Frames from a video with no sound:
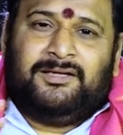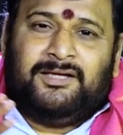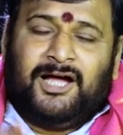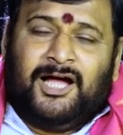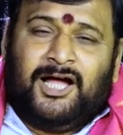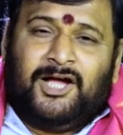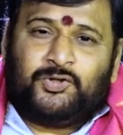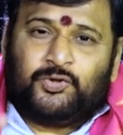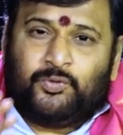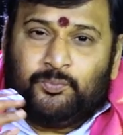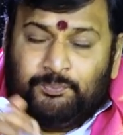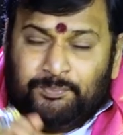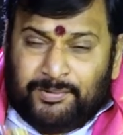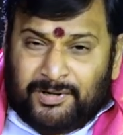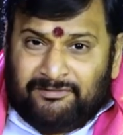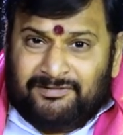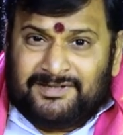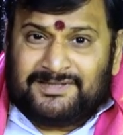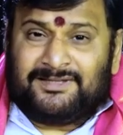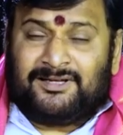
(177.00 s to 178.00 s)

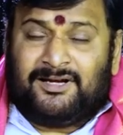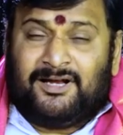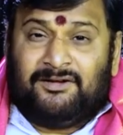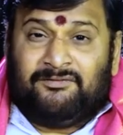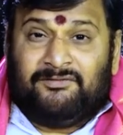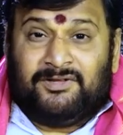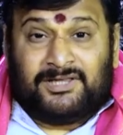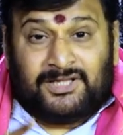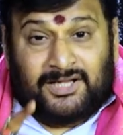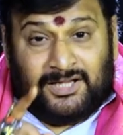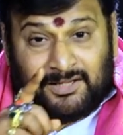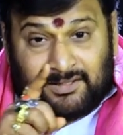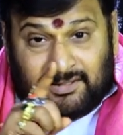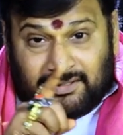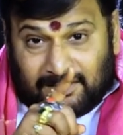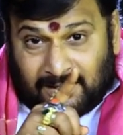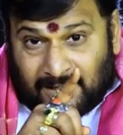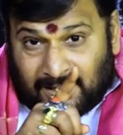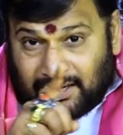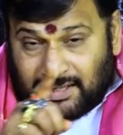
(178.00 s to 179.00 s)
యాశుభ్ర వస్త్రాన్విత
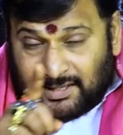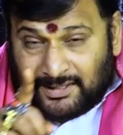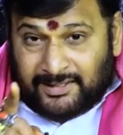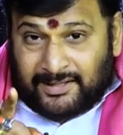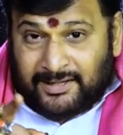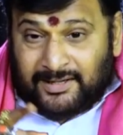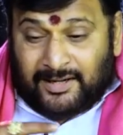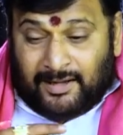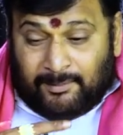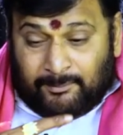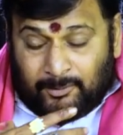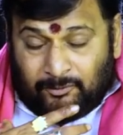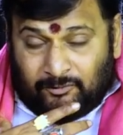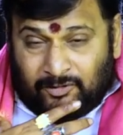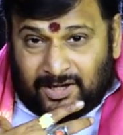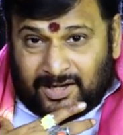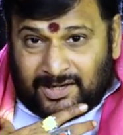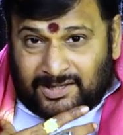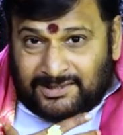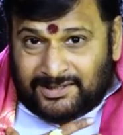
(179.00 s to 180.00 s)
అలాగే అమ్మవారు